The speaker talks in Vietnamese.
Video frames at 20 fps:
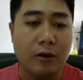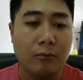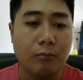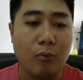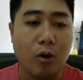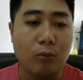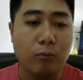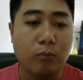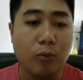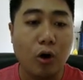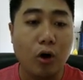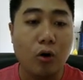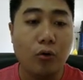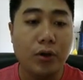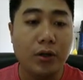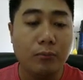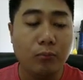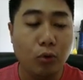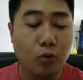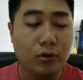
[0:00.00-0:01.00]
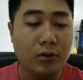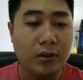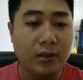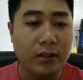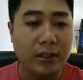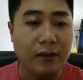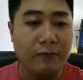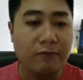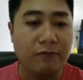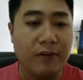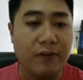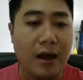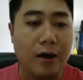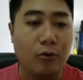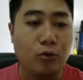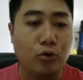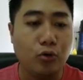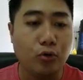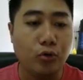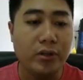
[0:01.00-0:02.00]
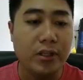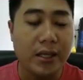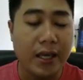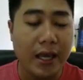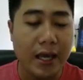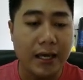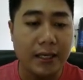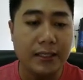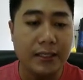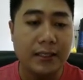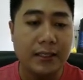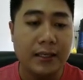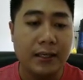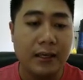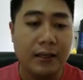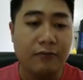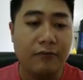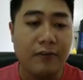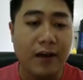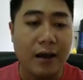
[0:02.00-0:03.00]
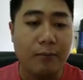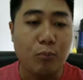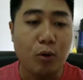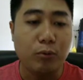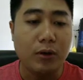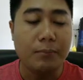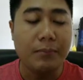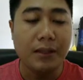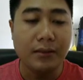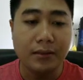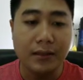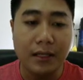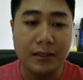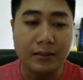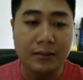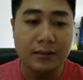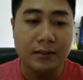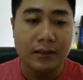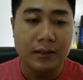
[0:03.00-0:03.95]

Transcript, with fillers: một ô input nhập vào chuỗi thứ hai và một cái button